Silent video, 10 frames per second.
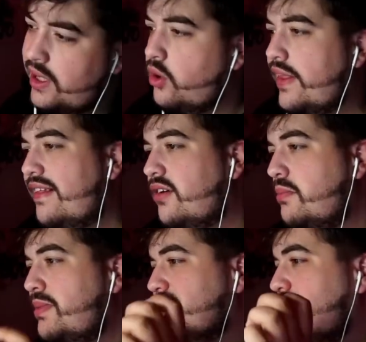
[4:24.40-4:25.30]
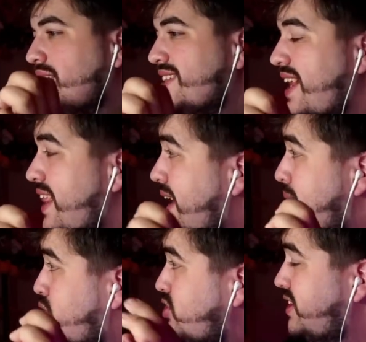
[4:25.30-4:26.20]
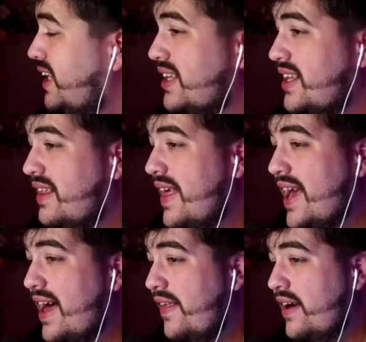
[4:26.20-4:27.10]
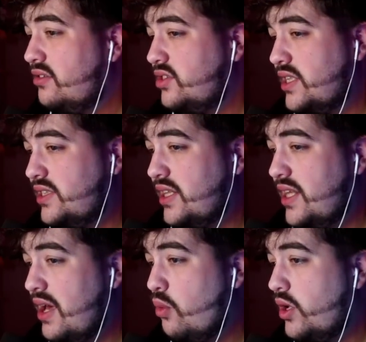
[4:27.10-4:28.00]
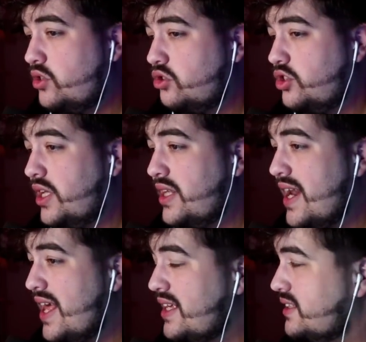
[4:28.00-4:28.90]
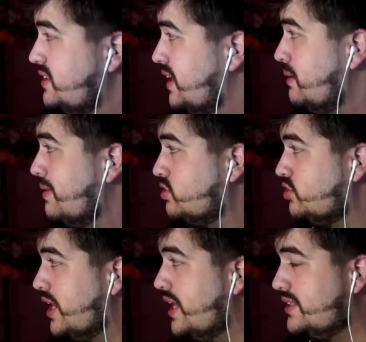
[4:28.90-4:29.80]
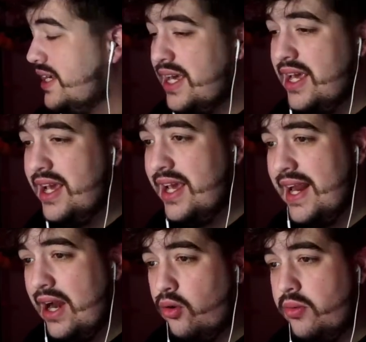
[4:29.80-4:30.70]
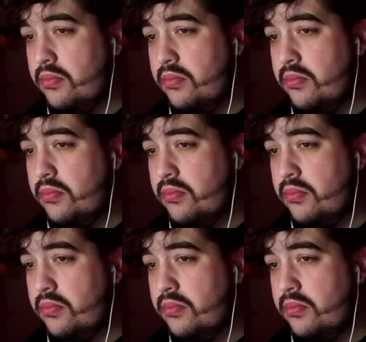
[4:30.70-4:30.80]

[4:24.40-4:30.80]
Recordad lo que pasaba si le dábamos 7 de cada, o sea, 7 huesos, 7 arañas y 7 vasos de leche. Era algo